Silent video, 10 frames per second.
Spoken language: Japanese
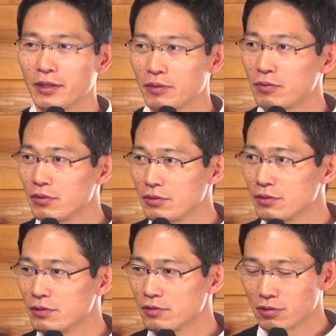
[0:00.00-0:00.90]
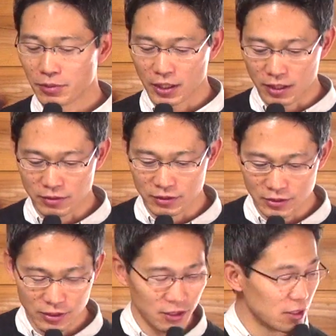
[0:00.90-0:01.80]
葉でこういう言葉があるんで
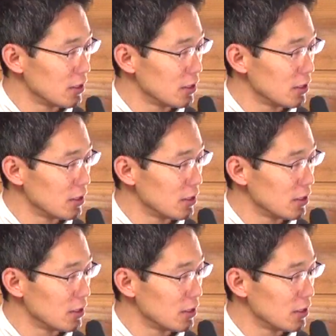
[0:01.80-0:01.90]
すね、